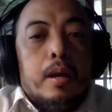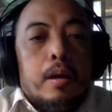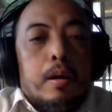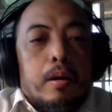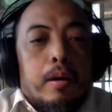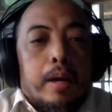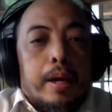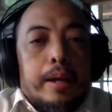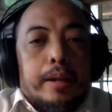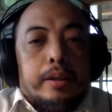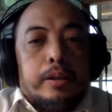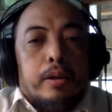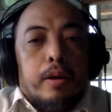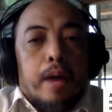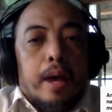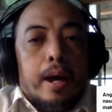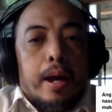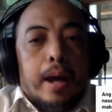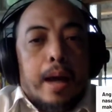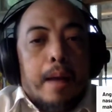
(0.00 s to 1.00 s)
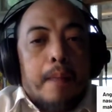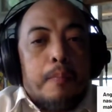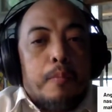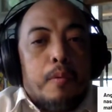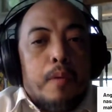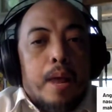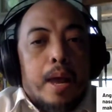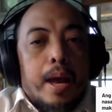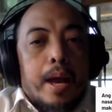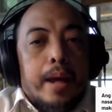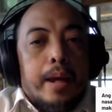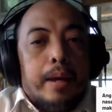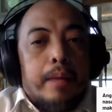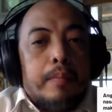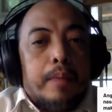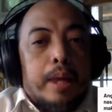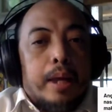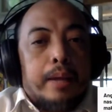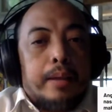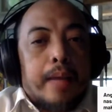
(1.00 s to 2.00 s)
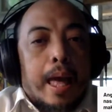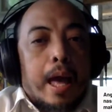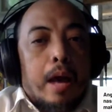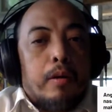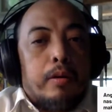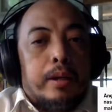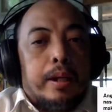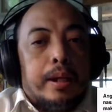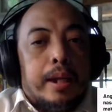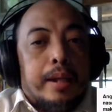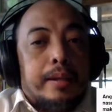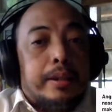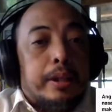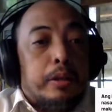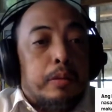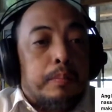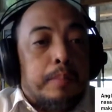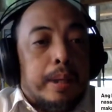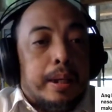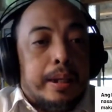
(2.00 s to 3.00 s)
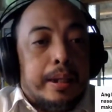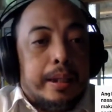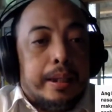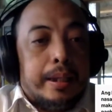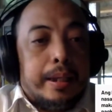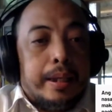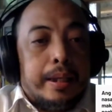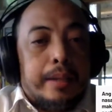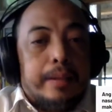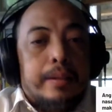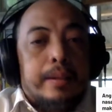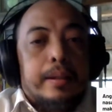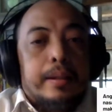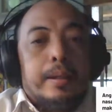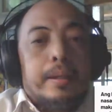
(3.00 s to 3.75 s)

Okay, so ang kapwa ay ang mga tao na nasa iyong paligid,